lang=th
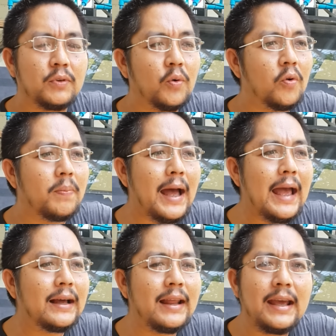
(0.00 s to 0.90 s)
ถูกแพ
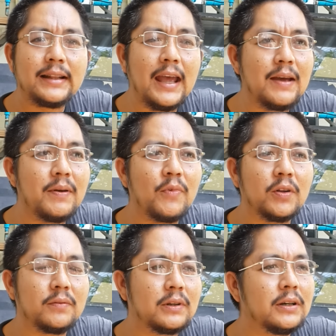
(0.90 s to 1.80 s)
งเละ เทะไปหม
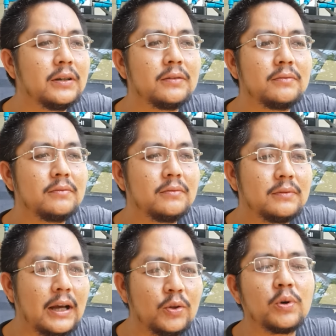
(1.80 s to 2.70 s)
ดคือ
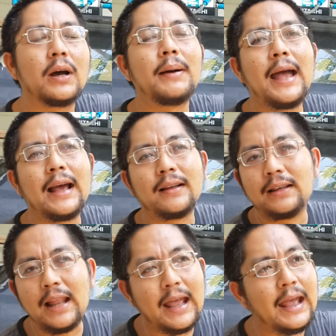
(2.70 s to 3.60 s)
ทั้งถูกทั้งแพง
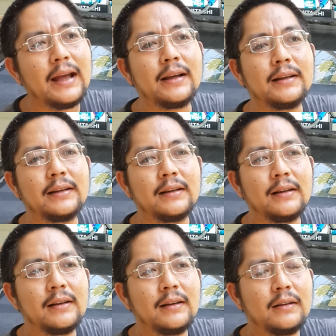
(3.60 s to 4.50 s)
เละ
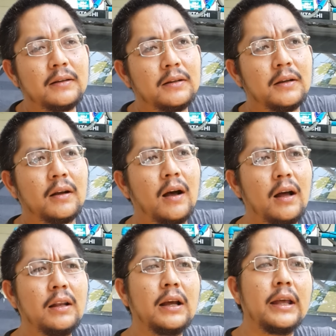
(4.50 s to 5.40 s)

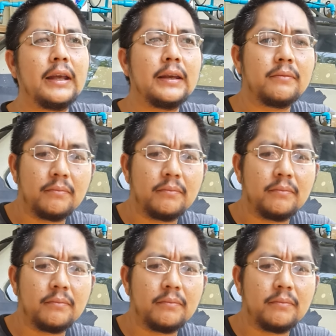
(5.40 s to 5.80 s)
ก็เลย